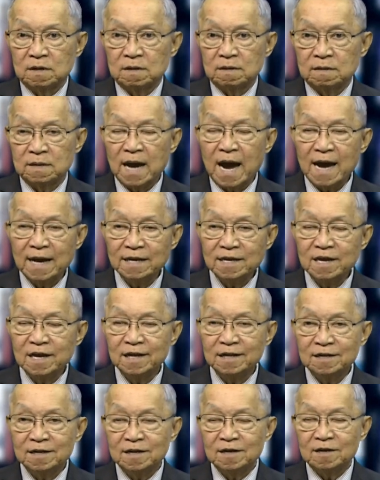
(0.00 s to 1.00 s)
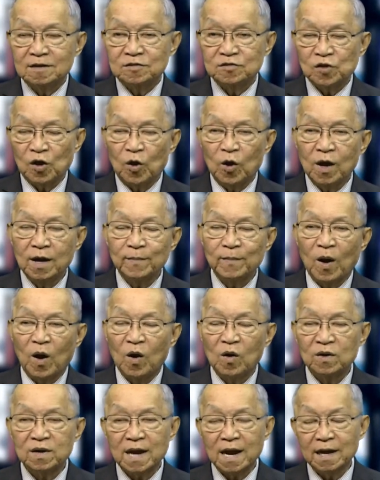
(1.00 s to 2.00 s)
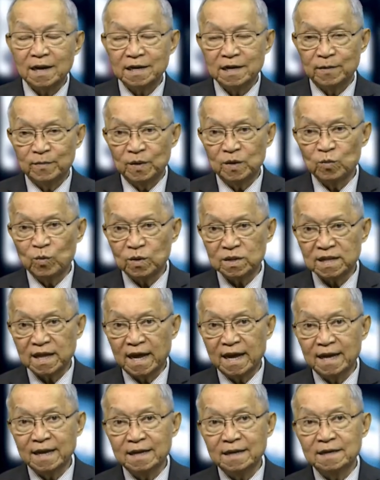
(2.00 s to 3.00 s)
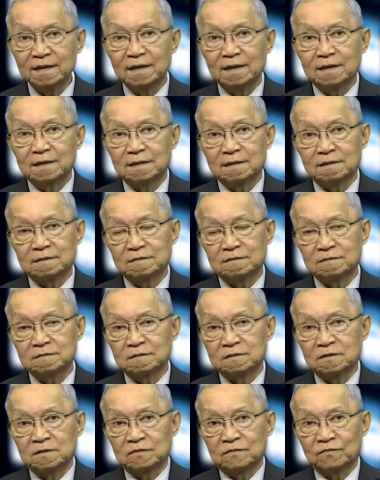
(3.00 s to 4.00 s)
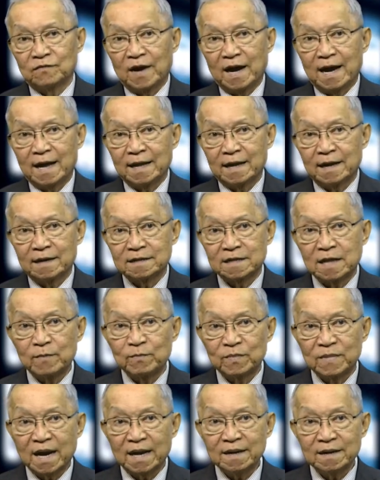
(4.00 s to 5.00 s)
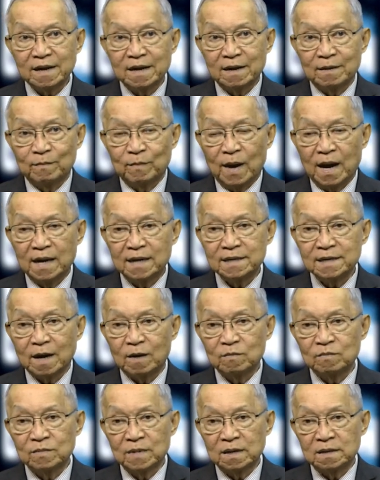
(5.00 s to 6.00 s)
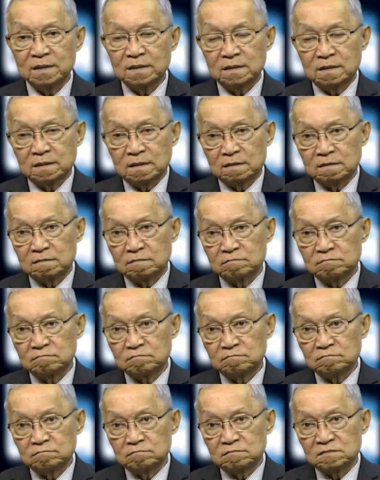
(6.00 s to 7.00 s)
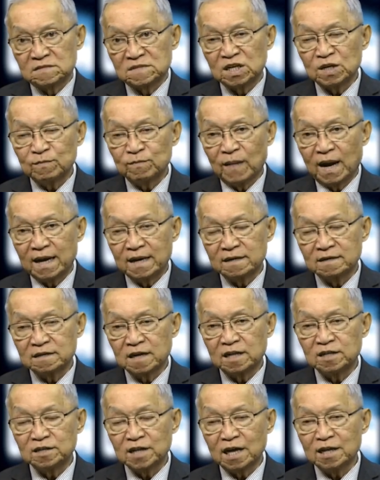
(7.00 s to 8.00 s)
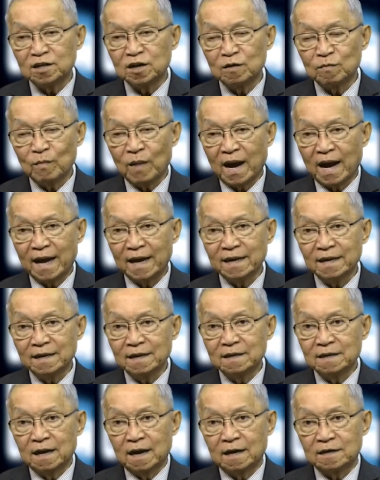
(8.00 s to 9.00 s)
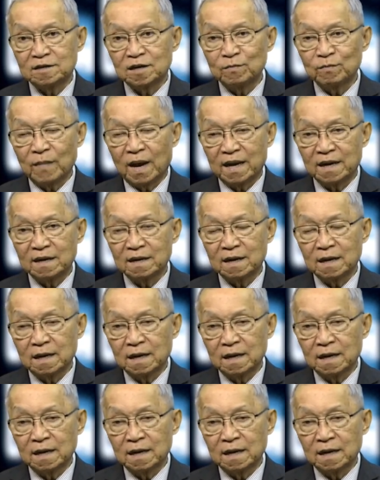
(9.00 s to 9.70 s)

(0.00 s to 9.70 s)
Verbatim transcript: ngang nhiên, xóa bỏ các hiệp ước quốc tế và tìm cách mở rộng sức mạnh kinh tế thương mại, sức mạnh